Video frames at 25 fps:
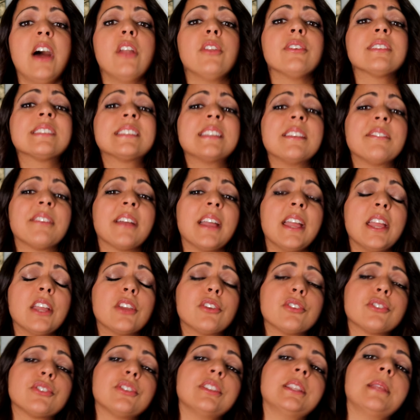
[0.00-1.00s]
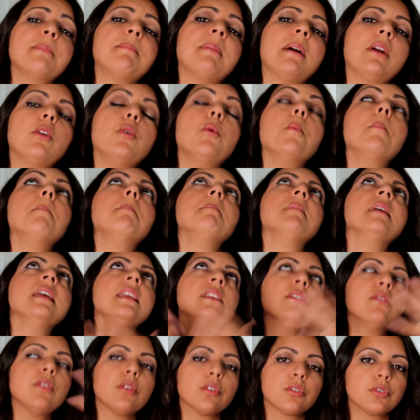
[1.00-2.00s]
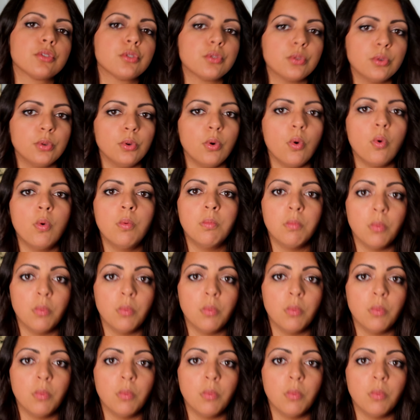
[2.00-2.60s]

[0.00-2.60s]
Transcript: Alors c'est vrai que ce n'est pas le meilleur jeu au